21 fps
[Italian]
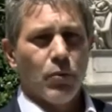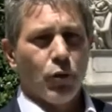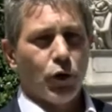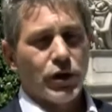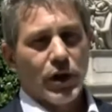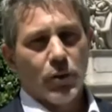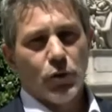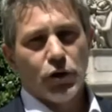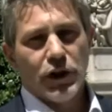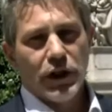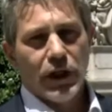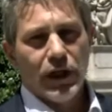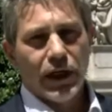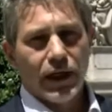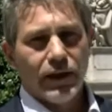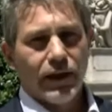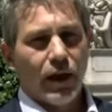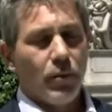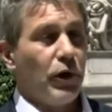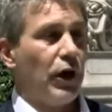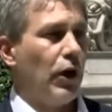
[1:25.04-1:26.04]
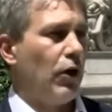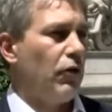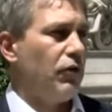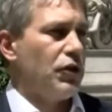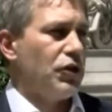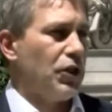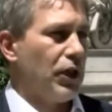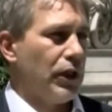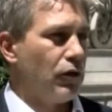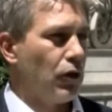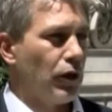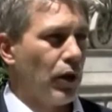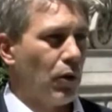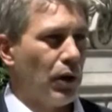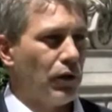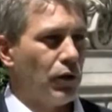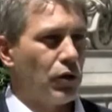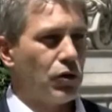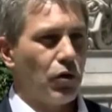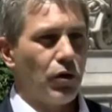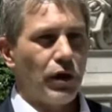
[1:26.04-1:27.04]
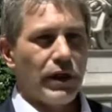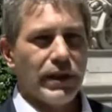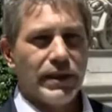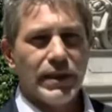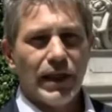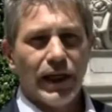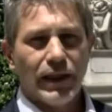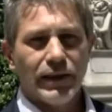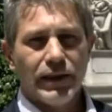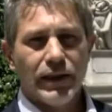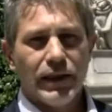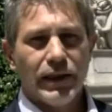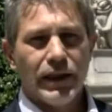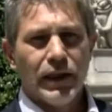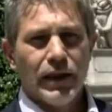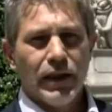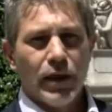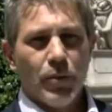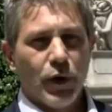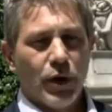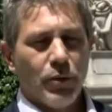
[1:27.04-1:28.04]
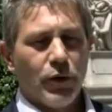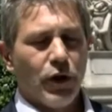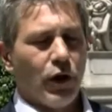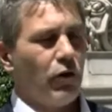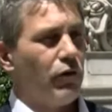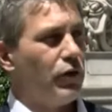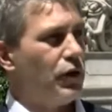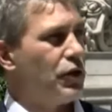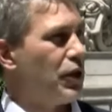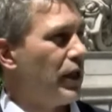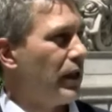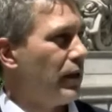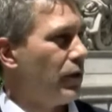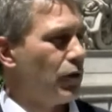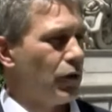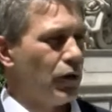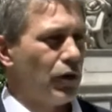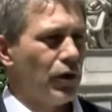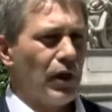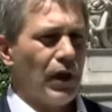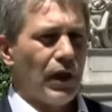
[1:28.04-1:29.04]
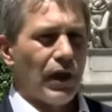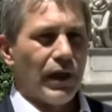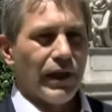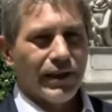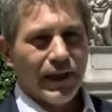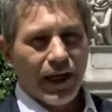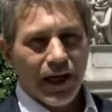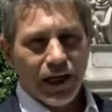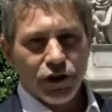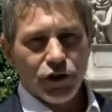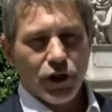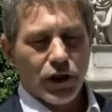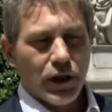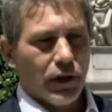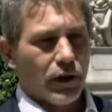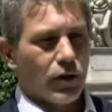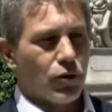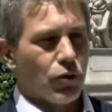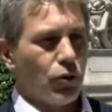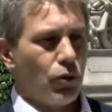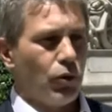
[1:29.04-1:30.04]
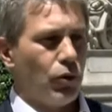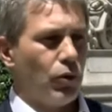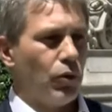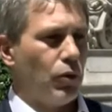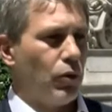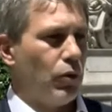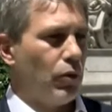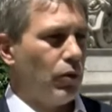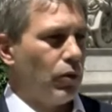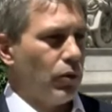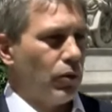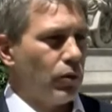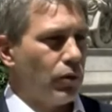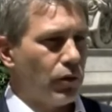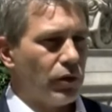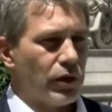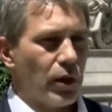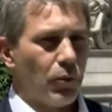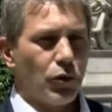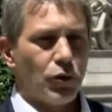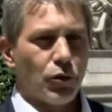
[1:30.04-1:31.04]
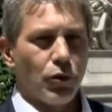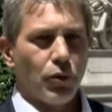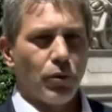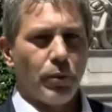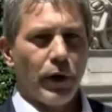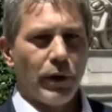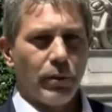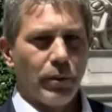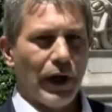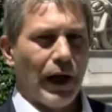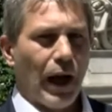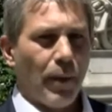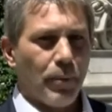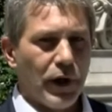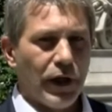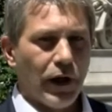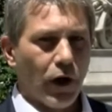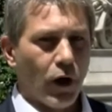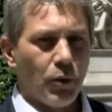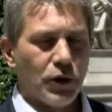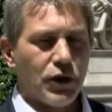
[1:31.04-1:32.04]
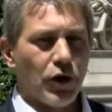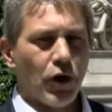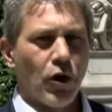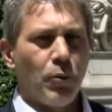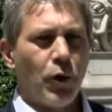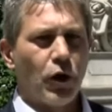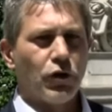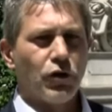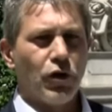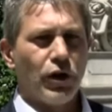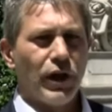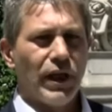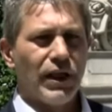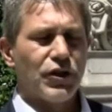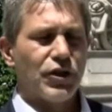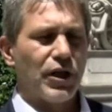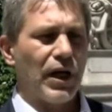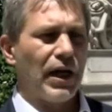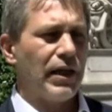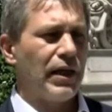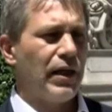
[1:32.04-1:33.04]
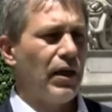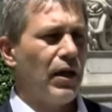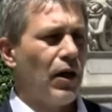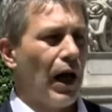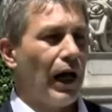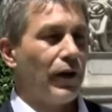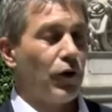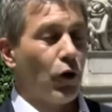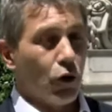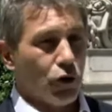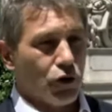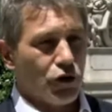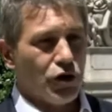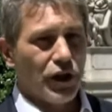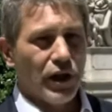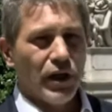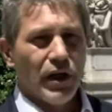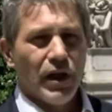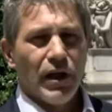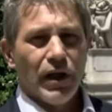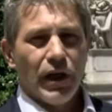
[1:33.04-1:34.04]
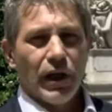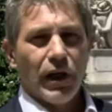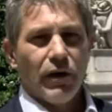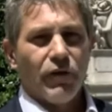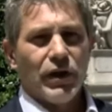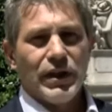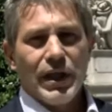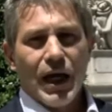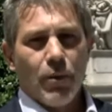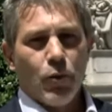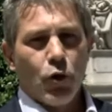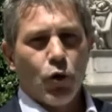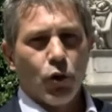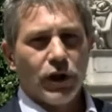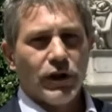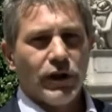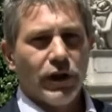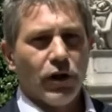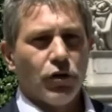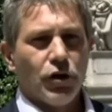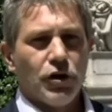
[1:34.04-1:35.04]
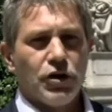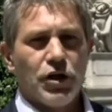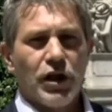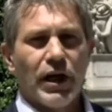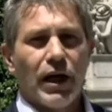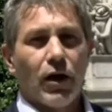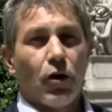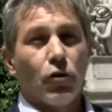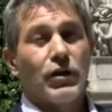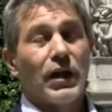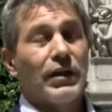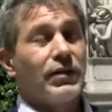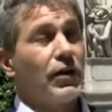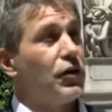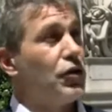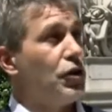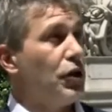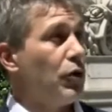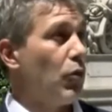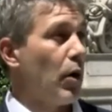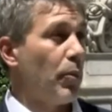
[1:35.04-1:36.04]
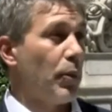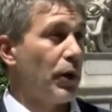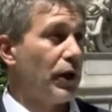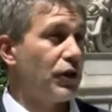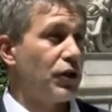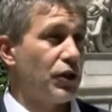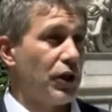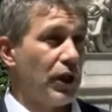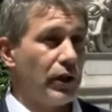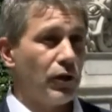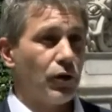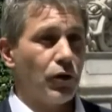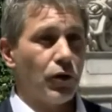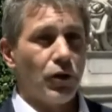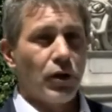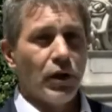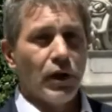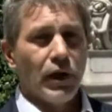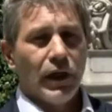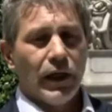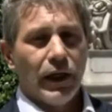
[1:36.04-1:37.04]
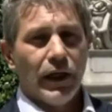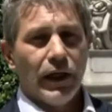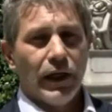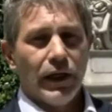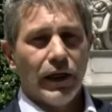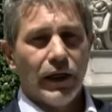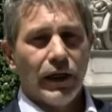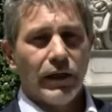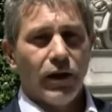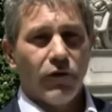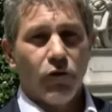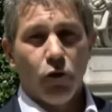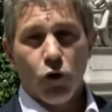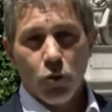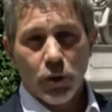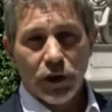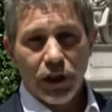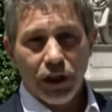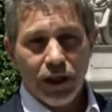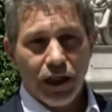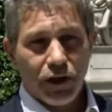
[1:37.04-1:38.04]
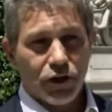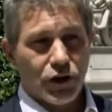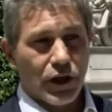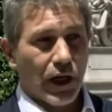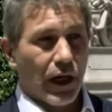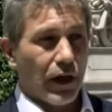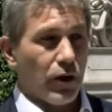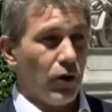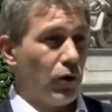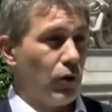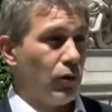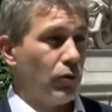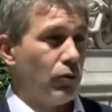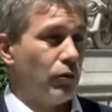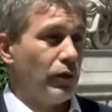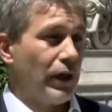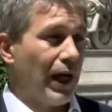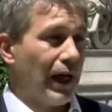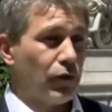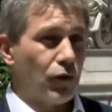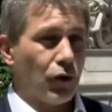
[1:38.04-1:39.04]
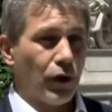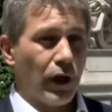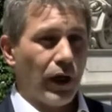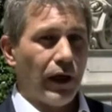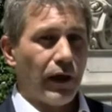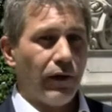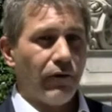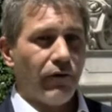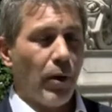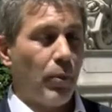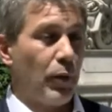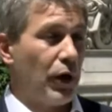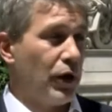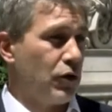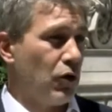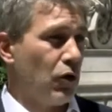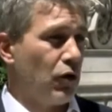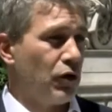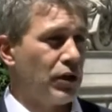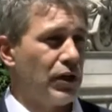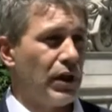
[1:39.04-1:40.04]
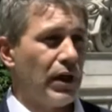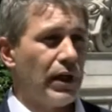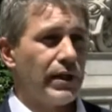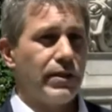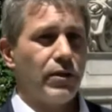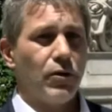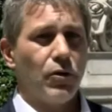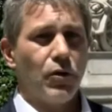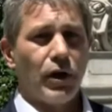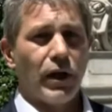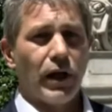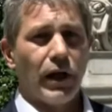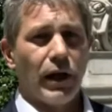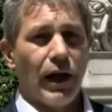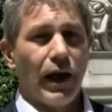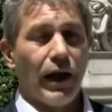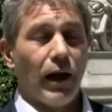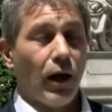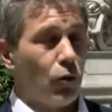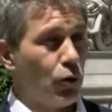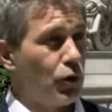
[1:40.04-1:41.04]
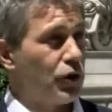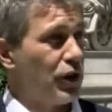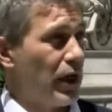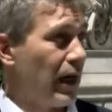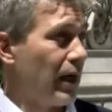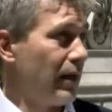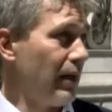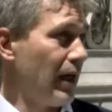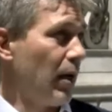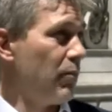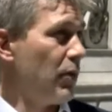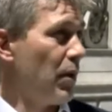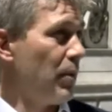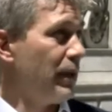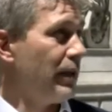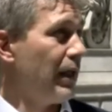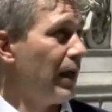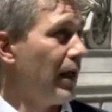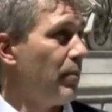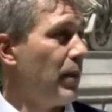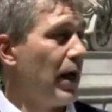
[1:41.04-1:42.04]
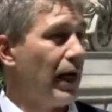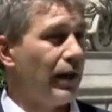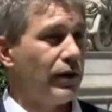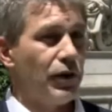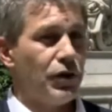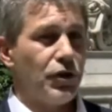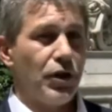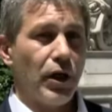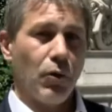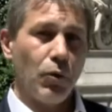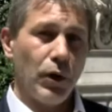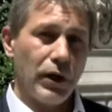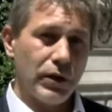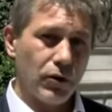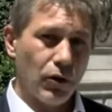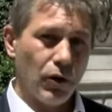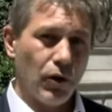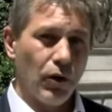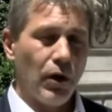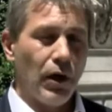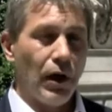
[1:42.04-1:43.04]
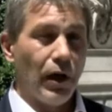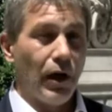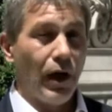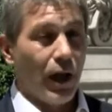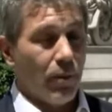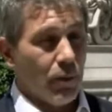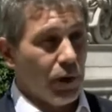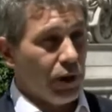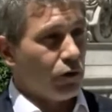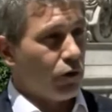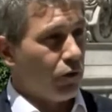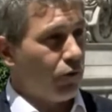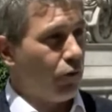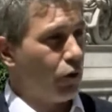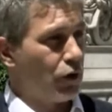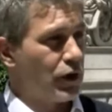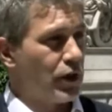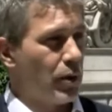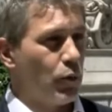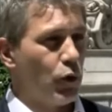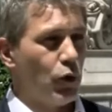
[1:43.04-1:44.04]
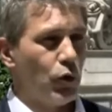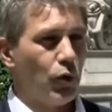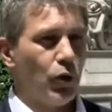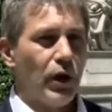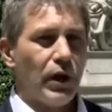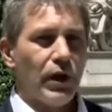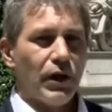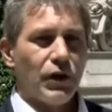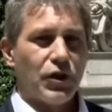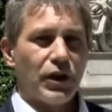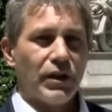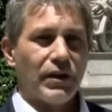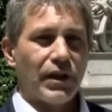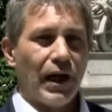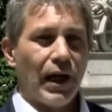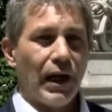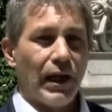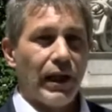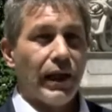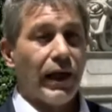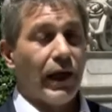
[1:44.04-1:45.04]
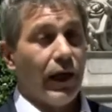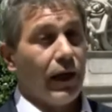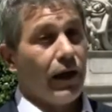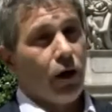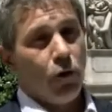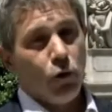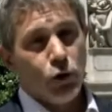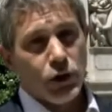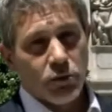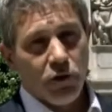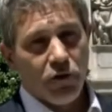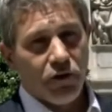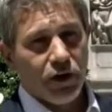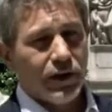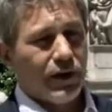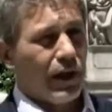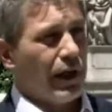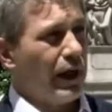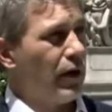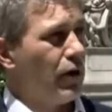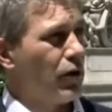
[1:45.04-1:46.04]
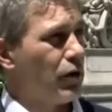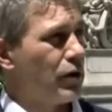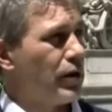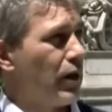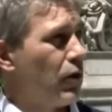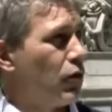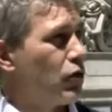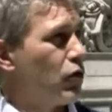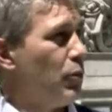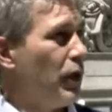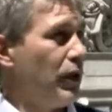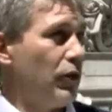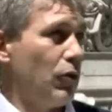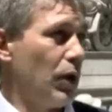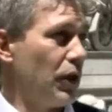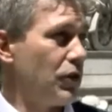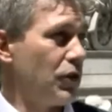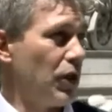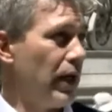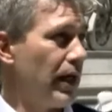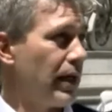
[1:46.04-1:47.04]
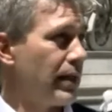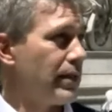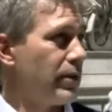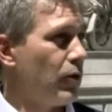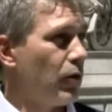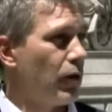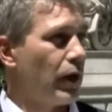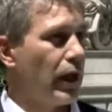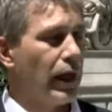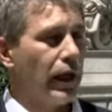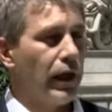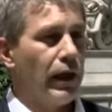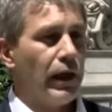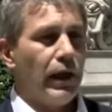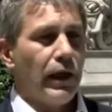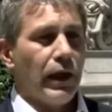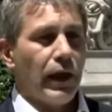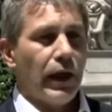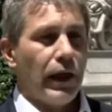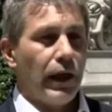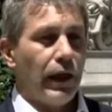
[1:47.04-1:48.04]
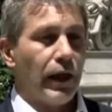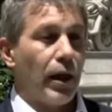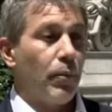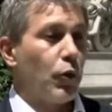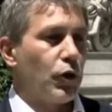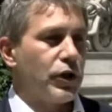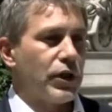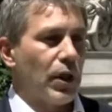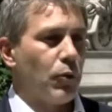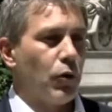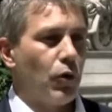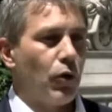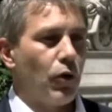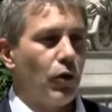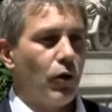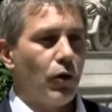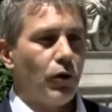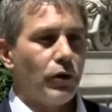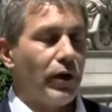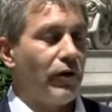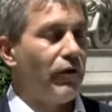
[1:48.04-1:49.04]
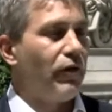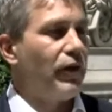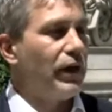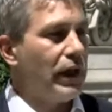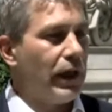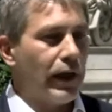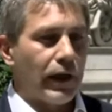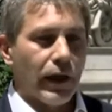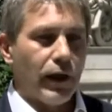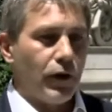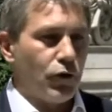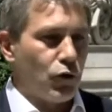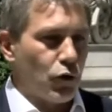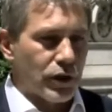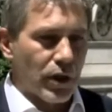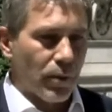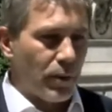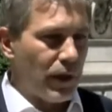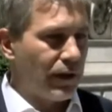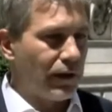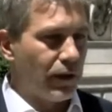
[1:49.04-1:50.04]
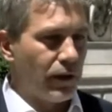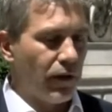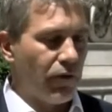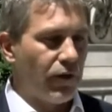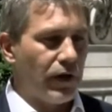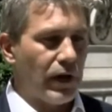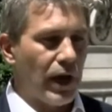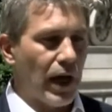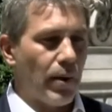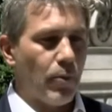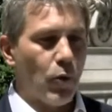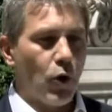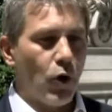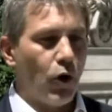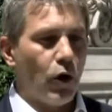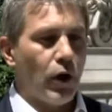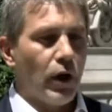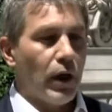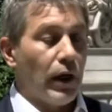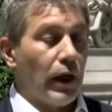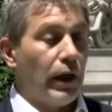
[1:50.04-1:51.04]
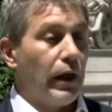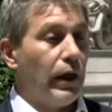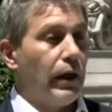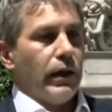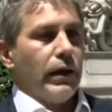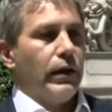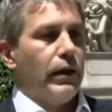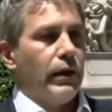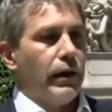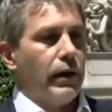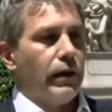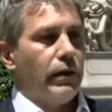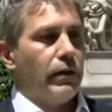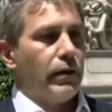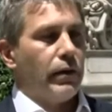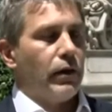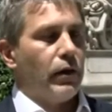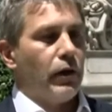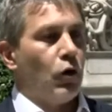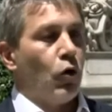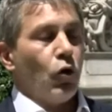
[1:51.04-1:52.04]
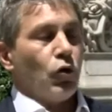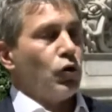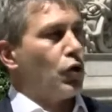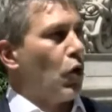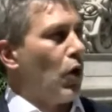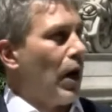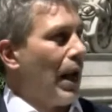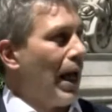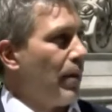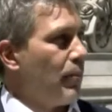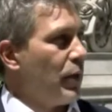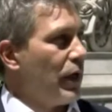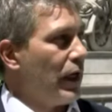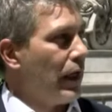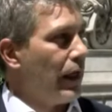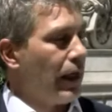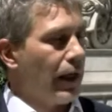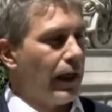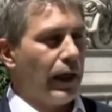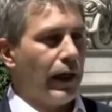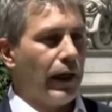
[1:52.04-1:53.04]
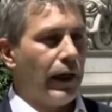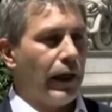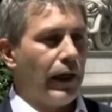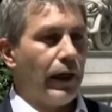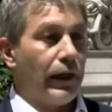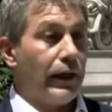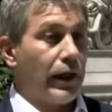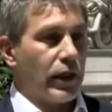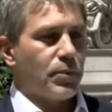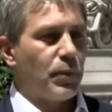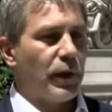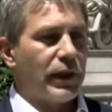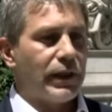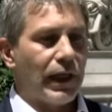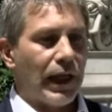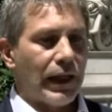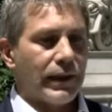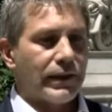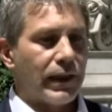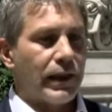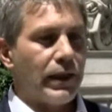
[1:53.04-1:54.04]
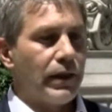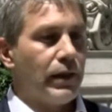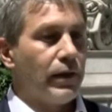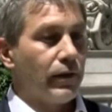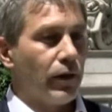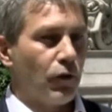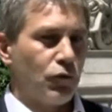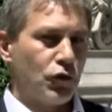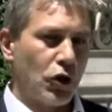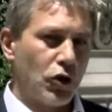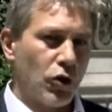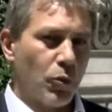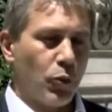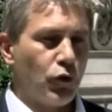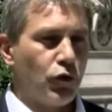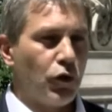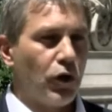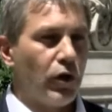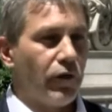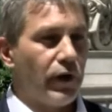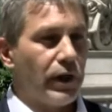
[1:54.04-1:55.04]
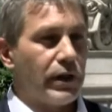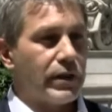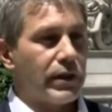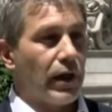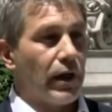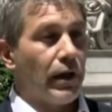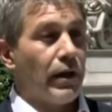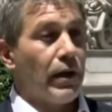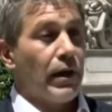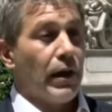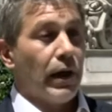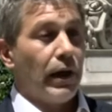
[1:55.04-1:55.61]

possiamo dire che dal 1900, da quando sono iniziati i primi del Novecento le indagini su, diciamo, su, per, per capire come si comporta fatto nei ghiacciai ad oggi eh, vediamo un ritiro di circa l'85% eh, del volume del ghiacciaio, un dato che va preso in considerazione alla luce anche dei cambiamenti climatici e questo l'elemento forse più centrale che nell'ultimo ventennio stanno subendo un'accelerazione eh, che possiamo definire e giustamente definiamo eh, eh, incontrollabile e inaspettata da un certo punto di vista,